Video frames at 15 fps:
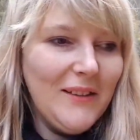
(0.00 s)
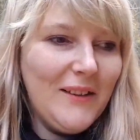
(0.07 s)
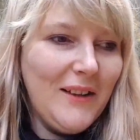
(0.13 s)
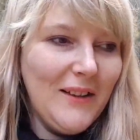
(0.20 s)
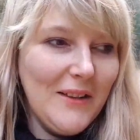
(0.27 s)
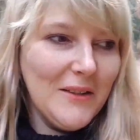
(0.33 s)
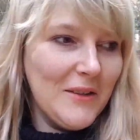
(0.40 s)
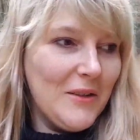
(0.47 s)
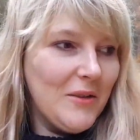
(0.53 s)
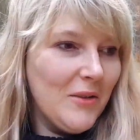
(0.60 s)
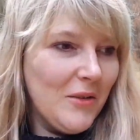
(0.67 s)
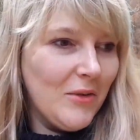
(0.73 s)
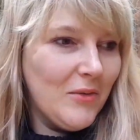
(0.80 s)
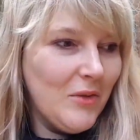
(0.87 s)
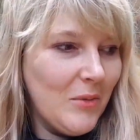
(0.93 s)

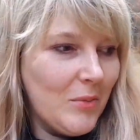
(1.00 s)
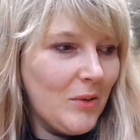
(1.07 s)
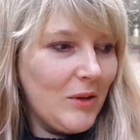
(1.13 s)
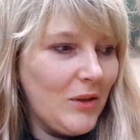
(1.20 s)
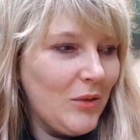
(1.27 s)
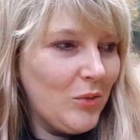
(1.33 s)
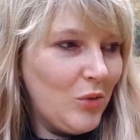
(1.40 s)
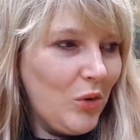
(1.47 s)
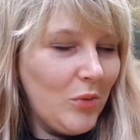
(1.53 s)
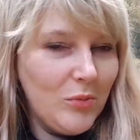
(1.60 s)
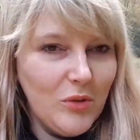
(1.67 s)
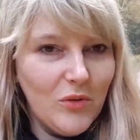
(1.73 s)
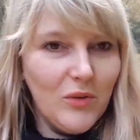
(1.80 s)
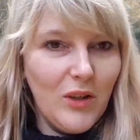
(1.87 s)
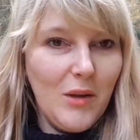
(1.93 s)
наконец-то выбрала
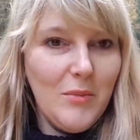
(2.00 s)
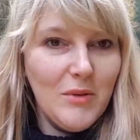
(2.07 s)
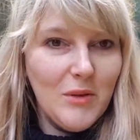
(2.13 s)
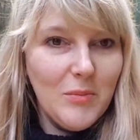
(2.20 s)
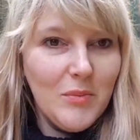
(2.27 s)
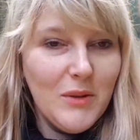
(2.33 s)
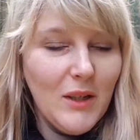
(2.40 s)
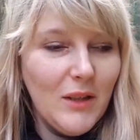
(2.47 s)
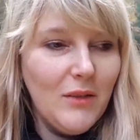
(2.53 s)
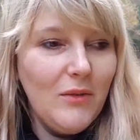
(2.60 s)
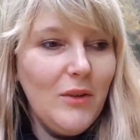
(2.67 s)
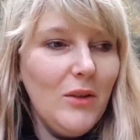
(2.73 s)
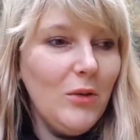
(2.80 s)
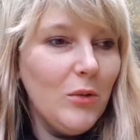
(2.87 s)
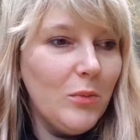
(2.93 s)
удобное время записать
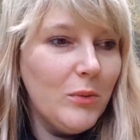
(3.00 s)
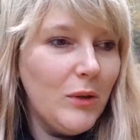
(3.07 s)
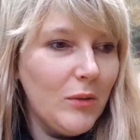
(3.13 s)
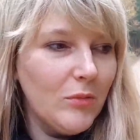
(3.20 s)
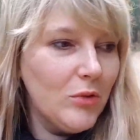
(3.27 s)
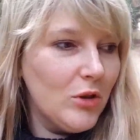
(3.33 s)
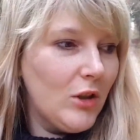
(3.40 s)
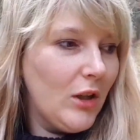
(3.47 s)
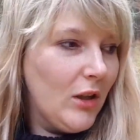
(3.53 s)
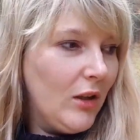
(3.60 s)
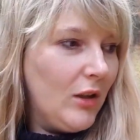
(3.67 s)
видео, потому что